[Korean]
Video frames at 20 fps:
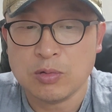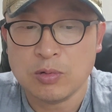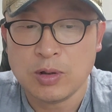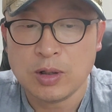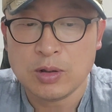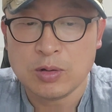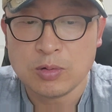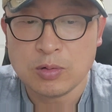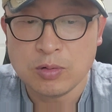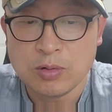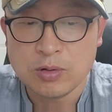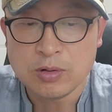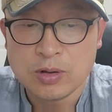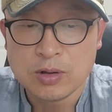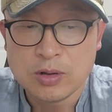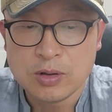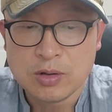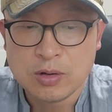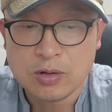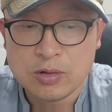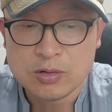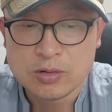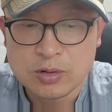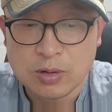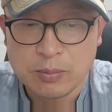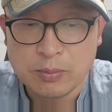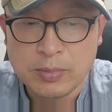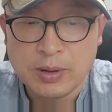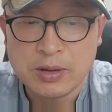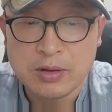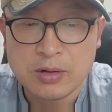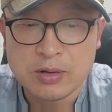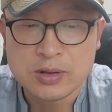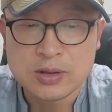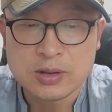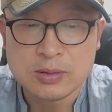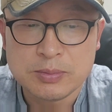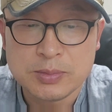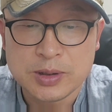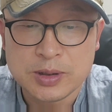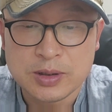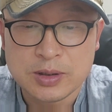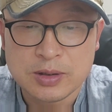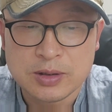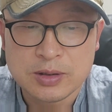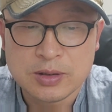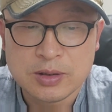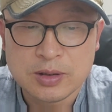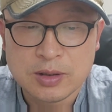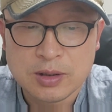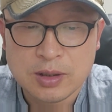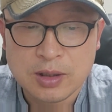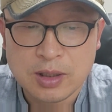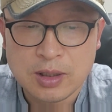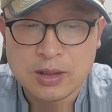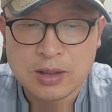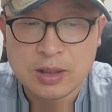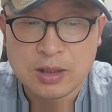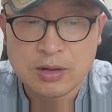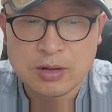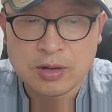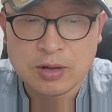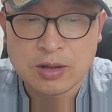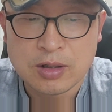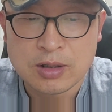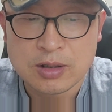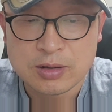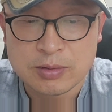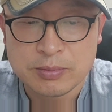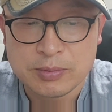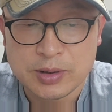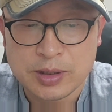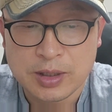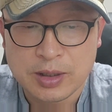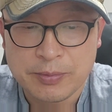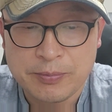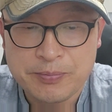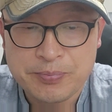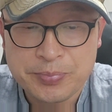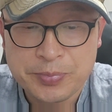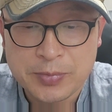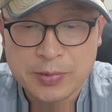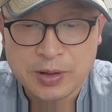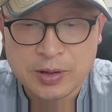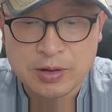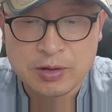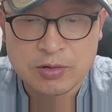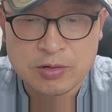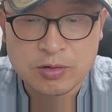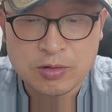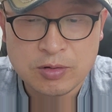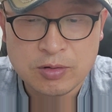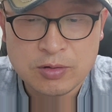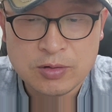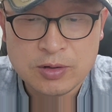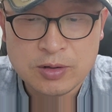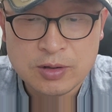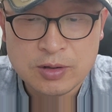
노래도 정말 열심히 했다는 생각이 듭니다. 그래서